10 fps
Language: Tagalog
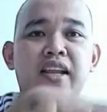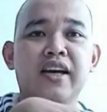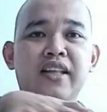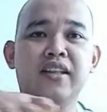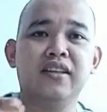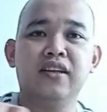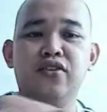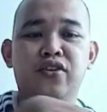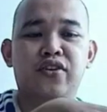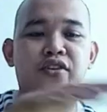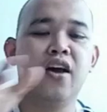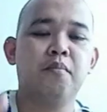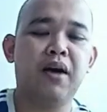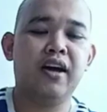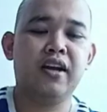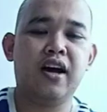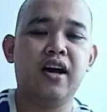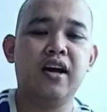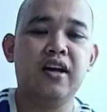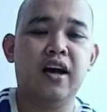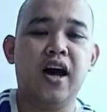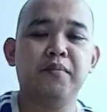Ilalagay natin dito yon Para,